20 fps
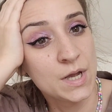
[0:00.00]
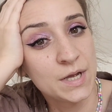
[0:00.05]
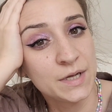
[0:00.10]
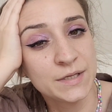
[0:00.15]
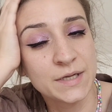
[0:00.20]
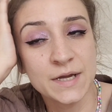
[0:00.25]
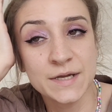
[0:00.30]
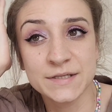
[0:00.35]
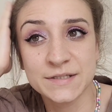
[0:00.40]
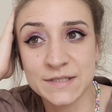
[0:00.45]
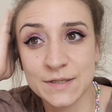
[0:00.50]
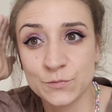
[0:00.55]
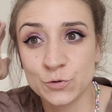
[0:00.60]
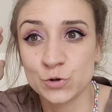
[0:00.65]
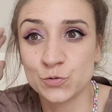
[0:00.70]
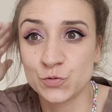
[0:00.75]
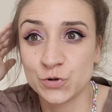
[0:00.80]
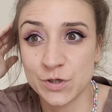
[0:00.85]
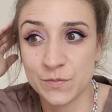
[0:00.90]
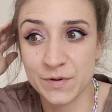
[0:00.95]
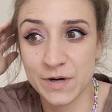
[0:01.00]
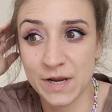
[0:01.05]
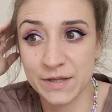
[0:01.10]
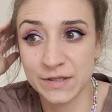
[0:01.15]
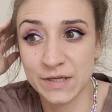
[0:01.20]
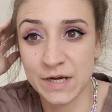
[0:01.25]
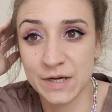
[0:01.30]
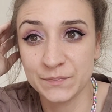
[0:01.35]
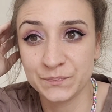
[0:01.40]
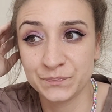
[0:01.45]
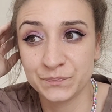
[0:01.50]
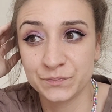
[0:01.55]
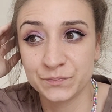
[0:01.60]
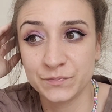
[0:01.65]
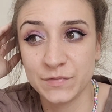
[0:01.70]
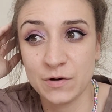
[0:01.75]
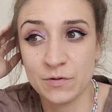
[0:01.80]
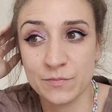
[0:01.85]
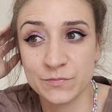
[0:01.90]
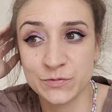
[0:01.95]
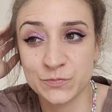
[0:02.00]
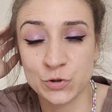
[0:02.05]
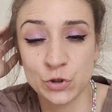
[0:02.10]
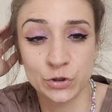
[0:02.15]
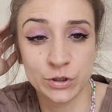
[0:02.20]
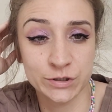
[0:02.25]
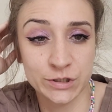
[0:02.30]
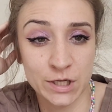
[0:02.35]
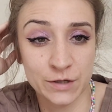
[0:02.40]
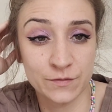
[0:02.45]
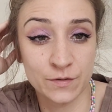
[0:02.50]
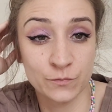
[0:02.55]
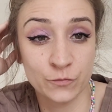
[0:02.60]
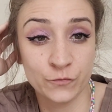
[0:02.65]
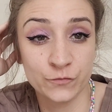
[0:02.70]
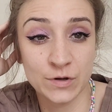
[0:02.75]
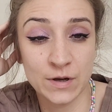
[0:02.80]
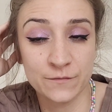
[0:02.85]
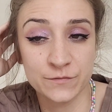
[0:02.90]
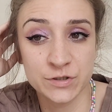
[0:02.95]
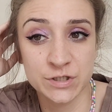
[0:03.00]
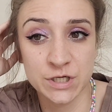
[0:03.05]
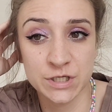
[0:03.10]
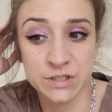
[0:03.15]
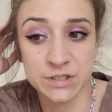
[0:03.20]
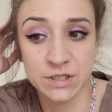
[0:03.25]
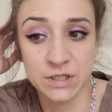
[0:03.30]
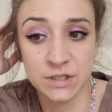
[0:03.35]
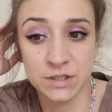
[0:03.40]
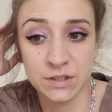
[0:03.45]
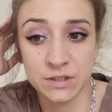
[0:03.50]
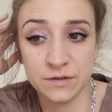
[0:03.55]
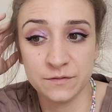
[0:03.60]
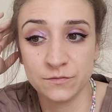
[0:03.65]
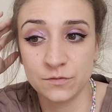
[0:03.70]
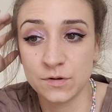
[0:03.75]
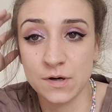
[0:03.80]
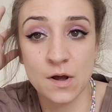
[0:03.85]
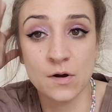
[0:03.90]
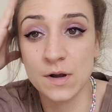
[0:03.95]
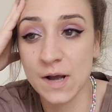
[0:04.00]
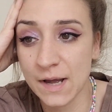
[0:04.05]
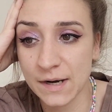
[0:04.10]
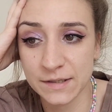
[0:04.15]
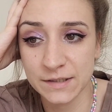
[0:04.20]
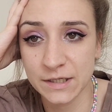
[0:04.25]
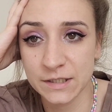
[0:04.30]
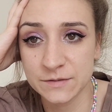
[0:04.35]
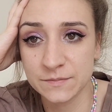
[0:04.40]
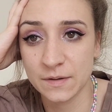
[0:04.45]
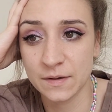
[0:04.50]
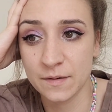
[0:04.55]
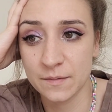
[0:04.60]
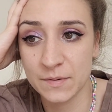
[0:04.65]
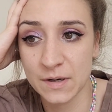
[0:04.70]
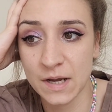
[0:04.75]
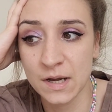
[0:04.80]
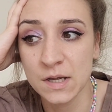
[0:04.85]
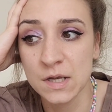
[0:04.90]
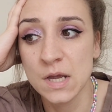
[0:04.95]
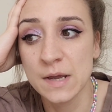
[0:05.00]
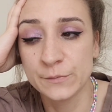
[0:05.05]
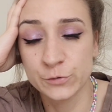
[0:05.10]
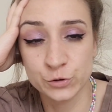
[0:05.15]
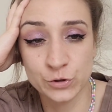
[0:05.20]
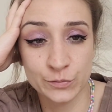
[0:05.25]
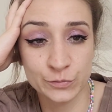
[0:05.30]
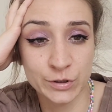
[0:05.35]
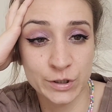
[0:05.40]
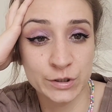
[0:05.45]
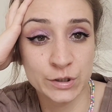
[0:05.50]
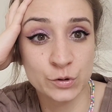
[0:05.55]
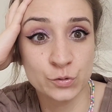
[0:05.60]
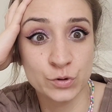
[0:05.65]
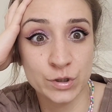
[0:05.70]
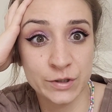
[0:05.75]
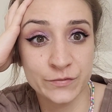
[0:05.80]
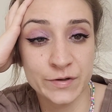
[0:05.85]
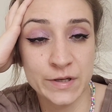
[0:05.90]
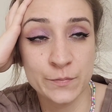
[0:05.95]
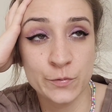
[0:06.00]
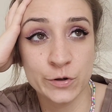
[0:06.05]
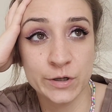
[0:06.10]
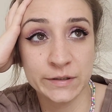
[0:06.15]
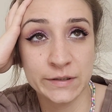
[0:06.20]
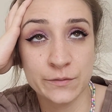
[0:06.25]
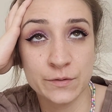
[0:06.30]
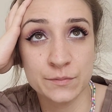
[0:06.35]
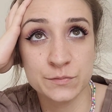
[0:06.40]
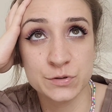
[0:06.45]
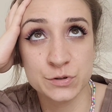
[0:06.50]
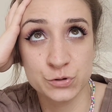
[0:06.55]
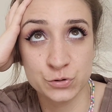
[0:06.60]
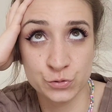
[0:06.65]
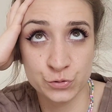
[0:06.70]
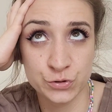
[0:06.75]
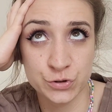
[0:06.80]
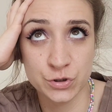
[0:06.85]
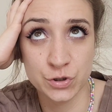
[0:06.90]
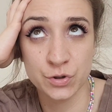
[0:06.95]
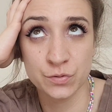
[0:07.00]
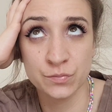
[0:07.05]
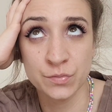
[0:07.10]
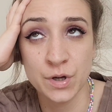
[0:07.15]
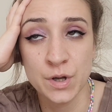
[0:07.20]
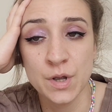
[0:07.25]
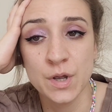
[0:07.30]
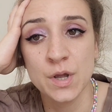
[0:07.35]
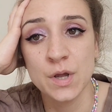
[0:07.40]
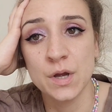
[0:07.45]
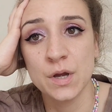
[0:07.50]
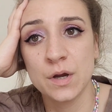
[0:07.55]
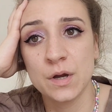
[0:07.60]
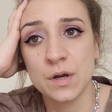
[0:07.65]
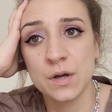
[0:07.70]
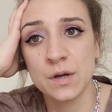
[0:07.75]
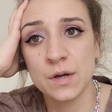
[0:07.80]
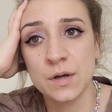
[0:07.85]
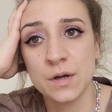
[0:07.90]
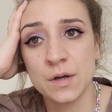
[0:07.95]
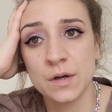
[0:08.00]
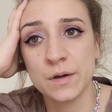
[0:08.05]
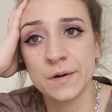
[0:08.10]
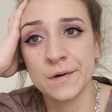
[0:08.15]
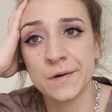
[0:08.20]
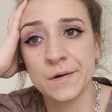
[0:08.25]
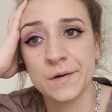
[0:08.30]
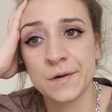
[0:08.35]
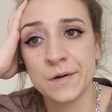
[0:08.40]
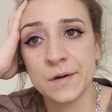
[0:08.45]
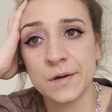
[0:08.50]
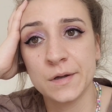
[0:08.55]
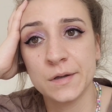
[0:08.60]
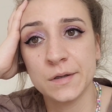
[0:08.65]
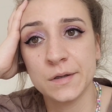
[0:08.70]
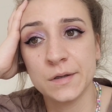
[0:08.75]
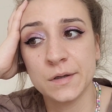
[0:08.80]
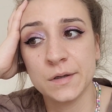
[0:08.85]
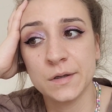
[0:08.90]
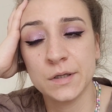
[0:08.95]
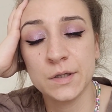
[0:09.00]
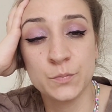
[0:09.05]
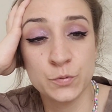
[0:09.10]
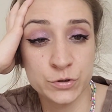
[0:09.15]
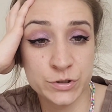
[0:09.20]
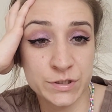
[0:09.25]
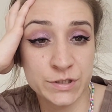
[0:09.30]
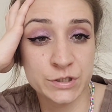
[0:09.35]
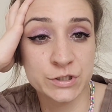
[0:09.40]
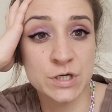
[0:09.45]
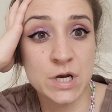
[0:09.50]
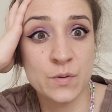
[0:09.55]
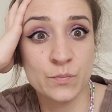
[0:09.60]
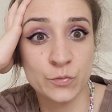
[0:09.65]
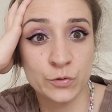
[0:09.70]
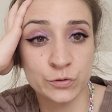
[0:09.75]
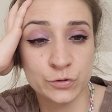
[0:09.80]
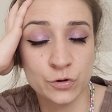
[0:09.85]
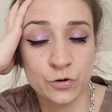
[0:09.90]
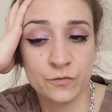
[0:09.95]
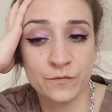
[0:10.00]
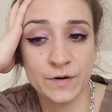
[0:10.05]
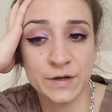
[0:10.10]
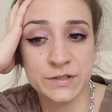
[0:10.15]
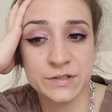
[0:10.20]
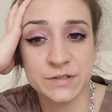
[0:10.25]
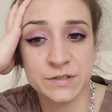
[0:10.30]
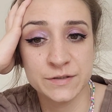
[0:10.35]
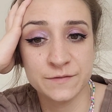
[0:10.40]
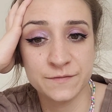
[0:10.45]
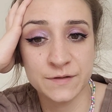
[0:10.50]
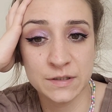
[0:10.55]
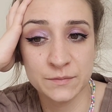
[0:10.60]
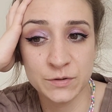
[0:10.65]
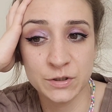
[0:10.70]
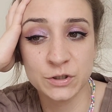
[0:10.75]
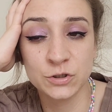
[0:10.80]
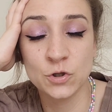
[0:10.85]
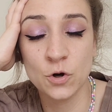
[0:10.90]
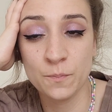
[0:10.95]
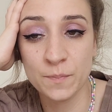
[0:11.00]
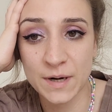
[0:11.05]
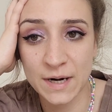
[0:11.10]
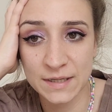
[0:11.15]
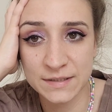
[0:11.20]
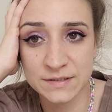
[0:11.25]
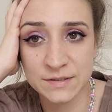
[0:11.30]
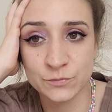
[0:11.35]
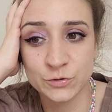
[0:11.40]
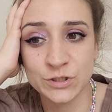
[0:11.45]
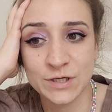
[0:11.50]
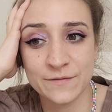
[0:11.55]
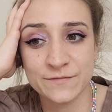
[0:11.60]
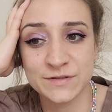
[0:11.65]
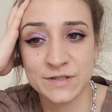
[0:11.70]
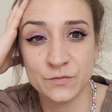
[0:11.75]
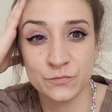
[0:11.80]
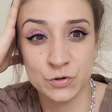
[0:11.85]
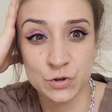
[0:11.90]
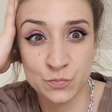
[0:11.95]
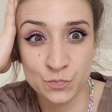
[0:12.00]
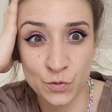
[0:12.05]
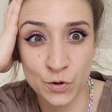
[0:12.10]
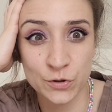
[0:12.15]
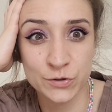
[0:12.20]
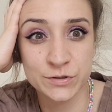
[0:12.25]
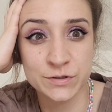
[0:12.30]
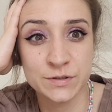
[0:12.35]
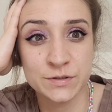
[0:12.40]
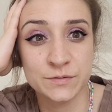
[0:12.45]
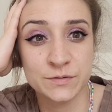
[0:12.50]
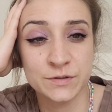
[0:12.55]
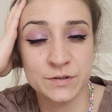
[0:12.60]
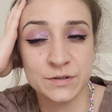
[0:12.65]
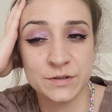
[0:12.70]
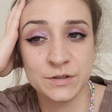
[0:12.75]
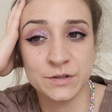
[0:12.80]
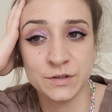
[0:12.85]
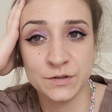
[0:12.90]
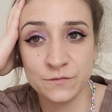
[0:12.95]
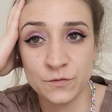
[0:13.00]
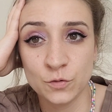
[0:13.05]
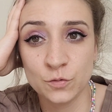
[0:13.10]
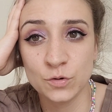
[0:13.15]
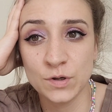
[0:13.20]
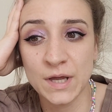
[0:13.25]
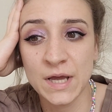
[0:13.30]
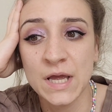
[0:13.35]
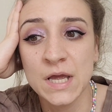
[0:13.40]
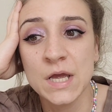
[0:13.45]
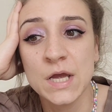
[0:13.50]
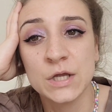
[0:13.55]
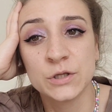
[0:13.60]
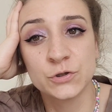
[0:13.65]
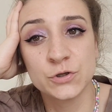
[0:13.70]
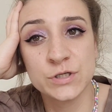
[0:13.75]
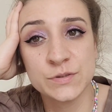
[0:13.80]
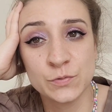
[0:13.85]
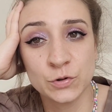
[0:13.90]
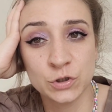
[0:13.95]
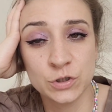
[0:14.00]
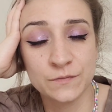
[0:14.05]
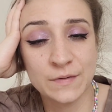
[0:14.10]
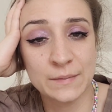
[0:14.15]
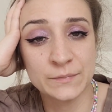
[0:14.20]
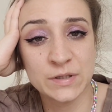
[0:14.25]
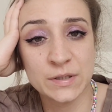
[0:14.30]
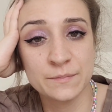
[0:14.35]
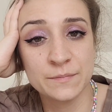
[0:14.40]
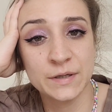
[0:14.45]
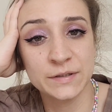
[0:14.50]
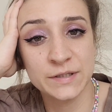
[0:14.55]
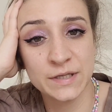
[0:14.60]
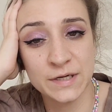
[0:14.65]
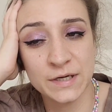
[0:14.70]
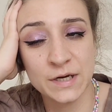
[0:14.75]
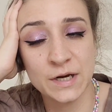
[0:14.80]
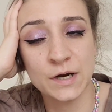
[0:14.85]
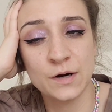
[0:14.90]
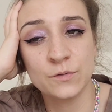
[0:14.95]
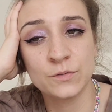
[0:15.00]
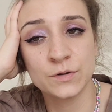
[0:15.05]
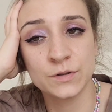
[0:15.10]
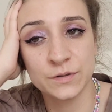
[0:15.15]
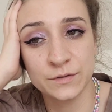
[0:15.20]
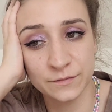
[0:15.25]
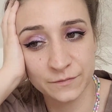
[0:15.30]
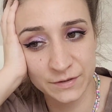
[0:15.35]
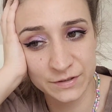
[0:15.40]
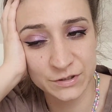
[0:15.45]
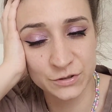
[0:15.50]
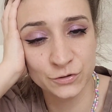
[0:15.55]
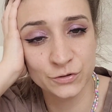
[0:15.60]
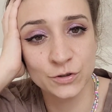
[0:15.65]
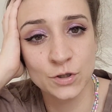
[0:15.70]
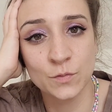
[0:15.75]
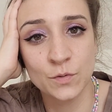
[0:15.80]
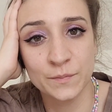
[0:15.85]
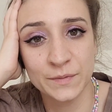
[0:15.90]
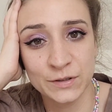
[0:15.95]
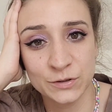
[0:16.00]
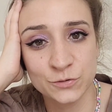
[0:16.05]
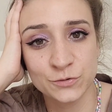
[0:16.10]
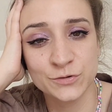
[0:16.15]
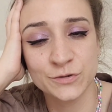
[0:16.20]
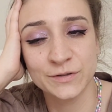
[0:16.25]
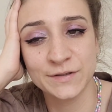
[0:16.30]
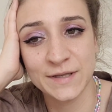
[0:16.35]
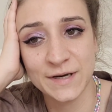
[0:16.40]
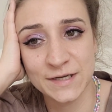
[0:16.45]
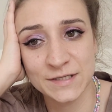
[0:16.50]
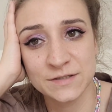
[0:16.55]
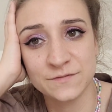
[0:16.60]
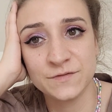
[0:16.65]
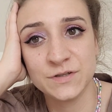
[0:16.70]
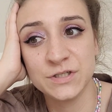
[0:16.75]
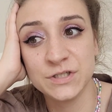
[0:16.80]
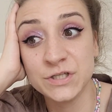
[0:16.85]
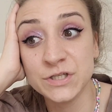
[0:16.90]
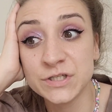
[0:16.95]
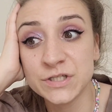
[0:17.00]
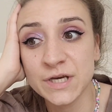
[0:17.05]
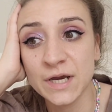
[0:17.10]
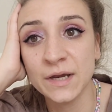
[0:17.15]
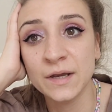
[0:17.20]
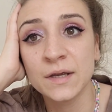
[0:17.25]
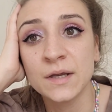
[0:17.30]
Ja jestem już przebrana. Miałam sprzątać, jak Wam mówiłam wcześniej i w ogóle ogarniać, bla, bla, bla. Przyszłam tutaj na górę, chwilę pogadałam z Zuzią. Eee, i później zaczęłam montować e, filmik do pracy, musiałam wstawić post i, i w ogóle. No i zmontowałam ten materiał e, właśnie do tego momentu, co teraz widzicie.